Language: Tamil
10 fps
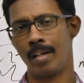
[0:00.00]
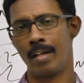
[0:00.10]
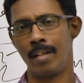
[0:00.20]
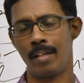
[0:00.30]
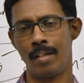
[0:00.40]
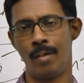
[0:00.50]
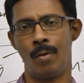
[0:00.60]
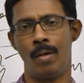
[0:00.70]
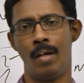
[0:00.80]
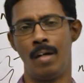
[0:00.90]
கிட்டத்தட்ட
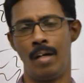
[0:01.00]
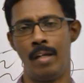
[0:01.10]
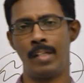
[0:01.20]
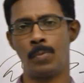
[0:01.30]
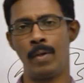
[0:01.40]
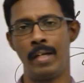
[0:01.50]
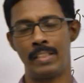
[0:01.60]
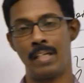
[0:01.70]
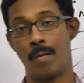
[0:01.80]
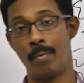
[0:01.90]

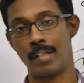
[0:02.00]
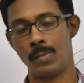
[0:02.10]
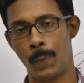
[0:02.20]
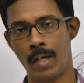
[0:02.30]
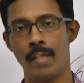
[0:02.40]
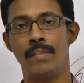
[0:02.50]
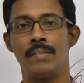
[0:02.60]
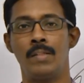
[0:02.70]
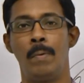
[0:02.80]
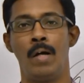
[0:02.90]
எக்ஸ்ப்ளனேஷன் நம்ம ரெஸ்பிரேட்டரி
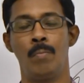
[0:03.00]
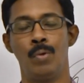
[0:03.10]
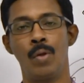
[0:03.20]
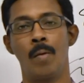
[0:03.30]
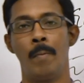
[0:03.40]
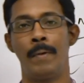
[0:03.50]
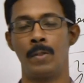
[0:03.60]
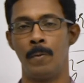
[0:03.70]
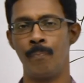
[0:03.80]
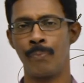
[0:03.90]
சிஸ்டம் பார்க்கும்போது நம்ம
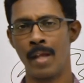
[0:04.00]
பார்த்தோம்